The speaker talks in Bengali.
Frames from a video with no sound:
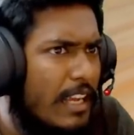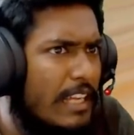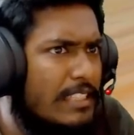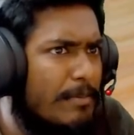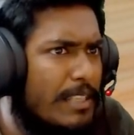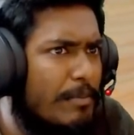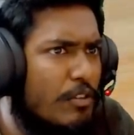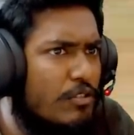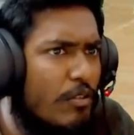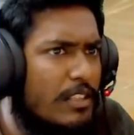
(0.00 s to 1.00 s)
আনসাবস্ক্রাইব
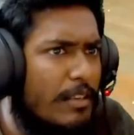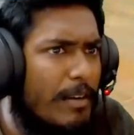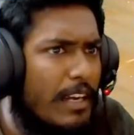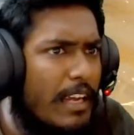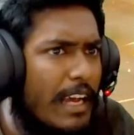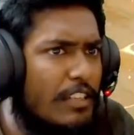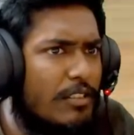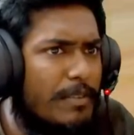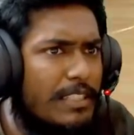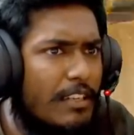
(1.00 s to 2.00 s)
করে চলে যাবা আর যদি
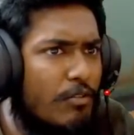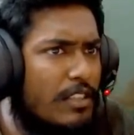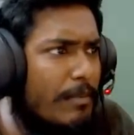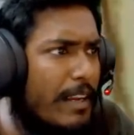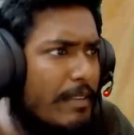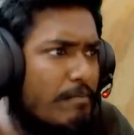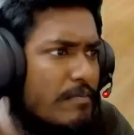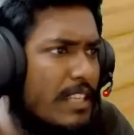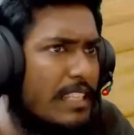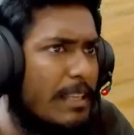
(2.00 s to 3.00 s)
বিশ কিল করতে পারি
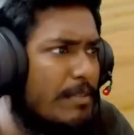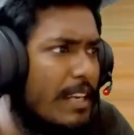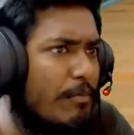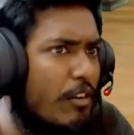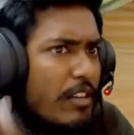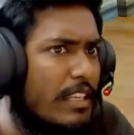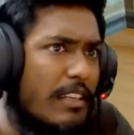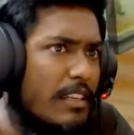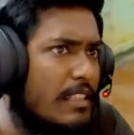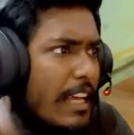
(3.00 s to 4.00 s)
যারা সাবস্ক্রাইব করনি
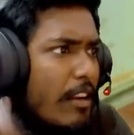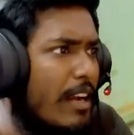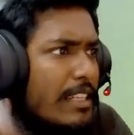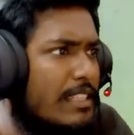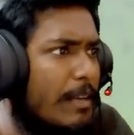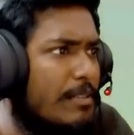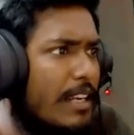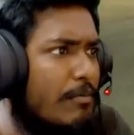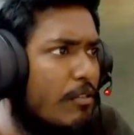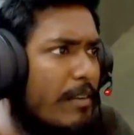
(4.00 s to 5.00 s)
তারাও আয়সা
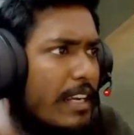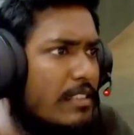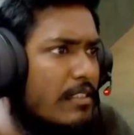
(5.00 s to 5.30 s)
সাবস্ক্রাইব করবা গাইজ